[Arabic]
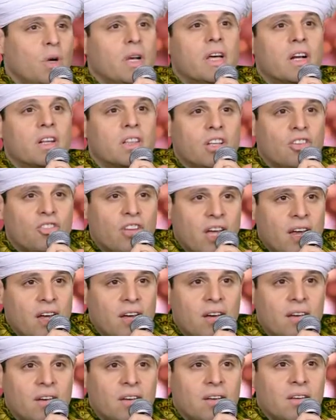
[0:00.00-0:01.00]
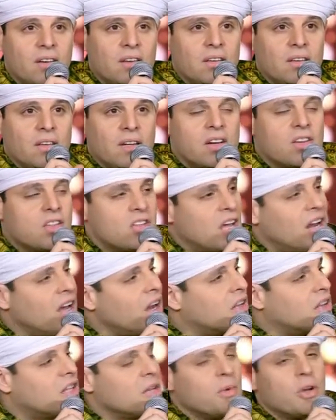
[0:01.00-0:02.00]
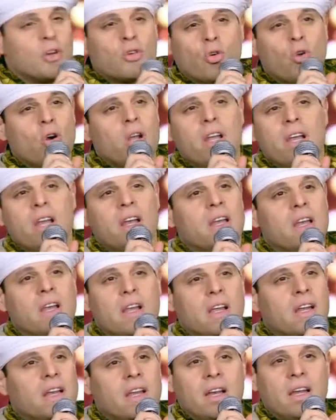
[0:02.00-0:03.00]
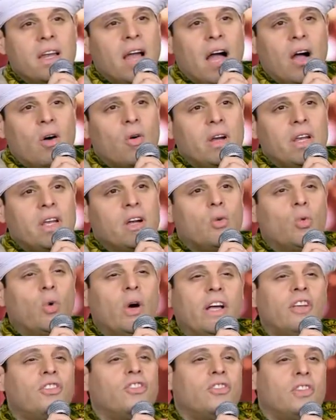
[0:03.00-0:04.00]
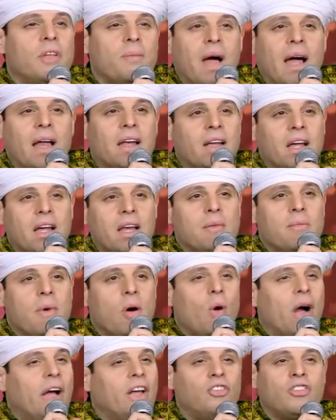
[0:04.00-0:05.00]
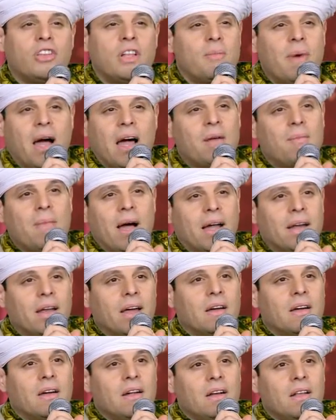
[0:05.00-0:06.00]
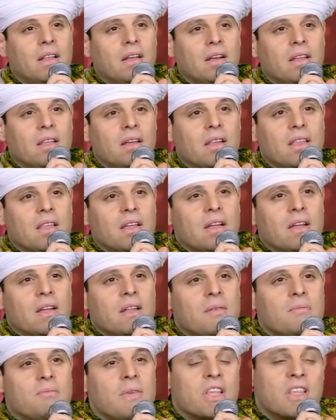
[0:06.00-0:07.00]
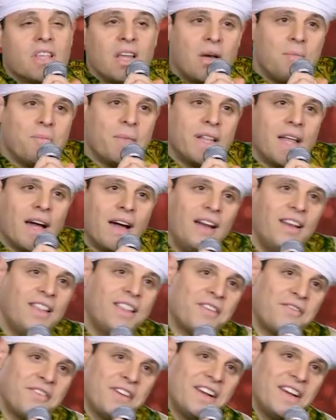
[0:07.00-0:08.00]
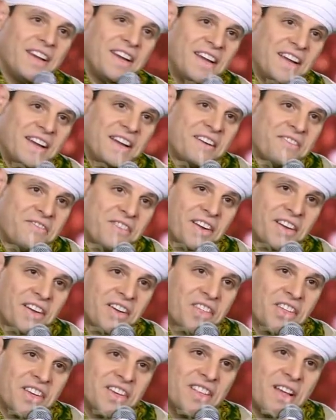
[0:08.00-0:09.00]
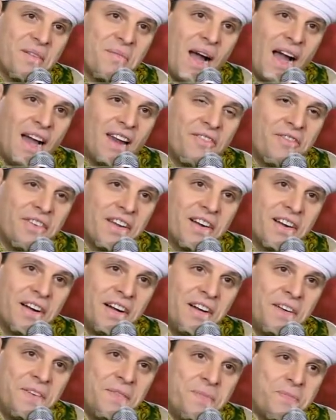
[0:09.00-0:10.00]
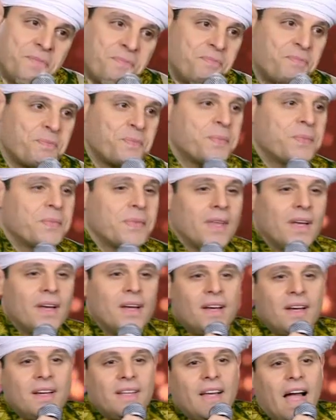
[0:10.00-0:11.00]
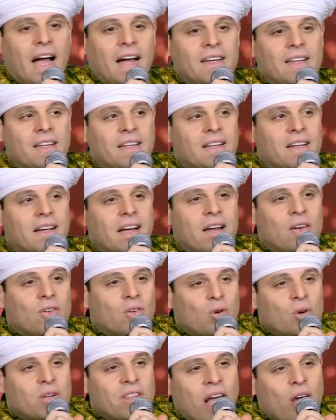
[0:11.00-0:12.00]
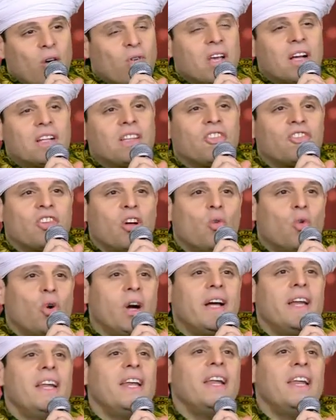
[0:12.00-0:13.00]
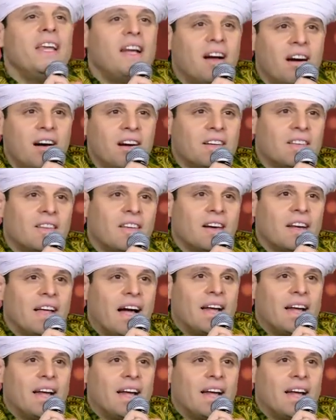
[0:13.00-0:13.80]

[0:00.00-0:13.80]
والارتجال انسلخت من كل اللي حواليك وعشت مع الكلمة وعشت مع المعنى بس لما دخلت في في القصيدة مع الفرقة يعني كان كنت عاوزك تشوقني ليك اكتر